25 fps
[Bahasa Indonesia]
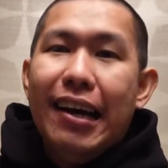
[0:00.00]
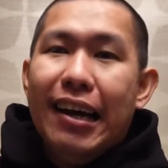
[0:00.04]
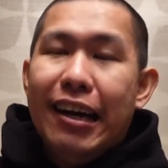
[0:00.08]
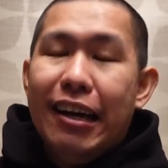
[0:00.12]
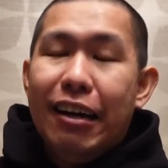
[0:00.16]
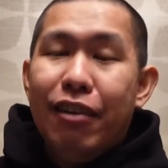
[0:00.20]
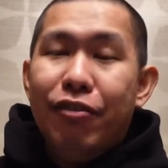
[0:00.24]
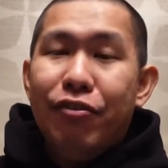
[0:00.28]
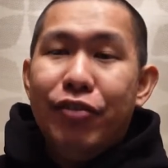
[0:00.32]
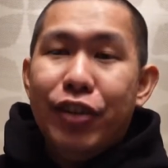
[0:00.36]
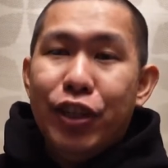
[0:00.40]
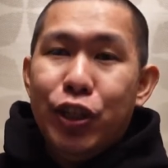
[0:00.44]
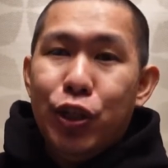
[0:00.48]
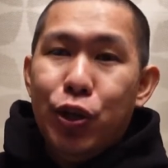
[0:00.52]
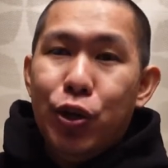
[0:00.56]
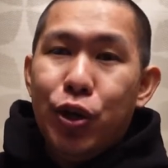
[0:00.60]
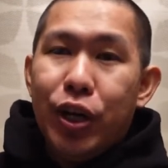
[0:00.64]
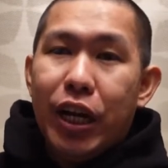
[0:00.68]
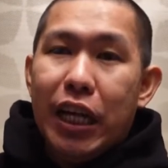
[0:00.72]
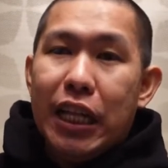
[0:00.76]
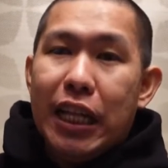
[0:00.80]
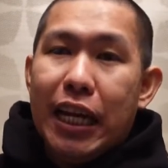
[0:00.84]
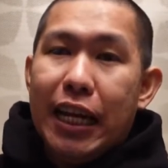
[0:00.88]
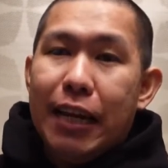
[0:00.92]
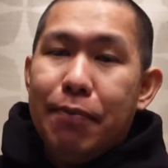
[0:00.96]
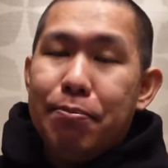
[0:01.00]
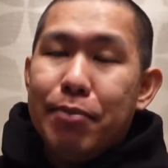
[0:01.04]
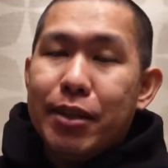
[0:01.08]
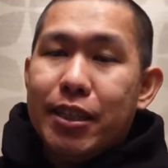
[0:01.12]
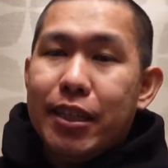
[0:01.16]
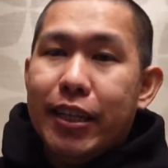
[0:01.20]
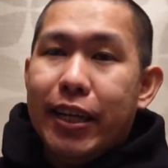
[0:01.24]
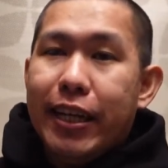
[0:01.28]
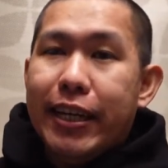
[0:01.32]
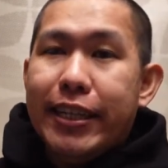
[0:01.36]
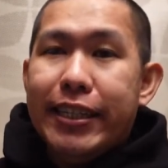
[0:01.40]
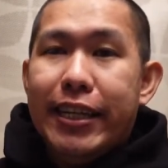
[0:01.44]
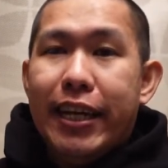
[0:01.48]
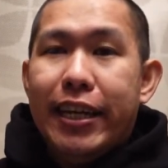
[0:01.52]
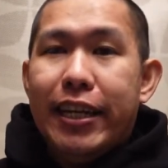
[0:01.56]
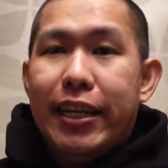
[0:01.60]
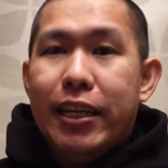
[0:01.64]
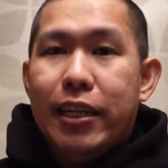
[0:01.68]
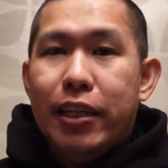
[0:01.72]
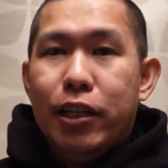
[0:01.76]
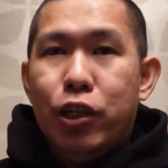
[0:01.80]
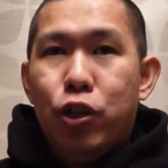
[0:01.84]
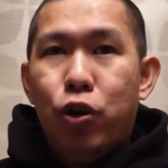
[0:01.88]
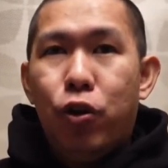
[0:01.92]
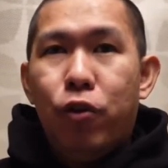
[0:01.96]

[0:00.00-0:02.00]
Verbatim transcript: uh, video kayak tadi pas lagi kejadiannya di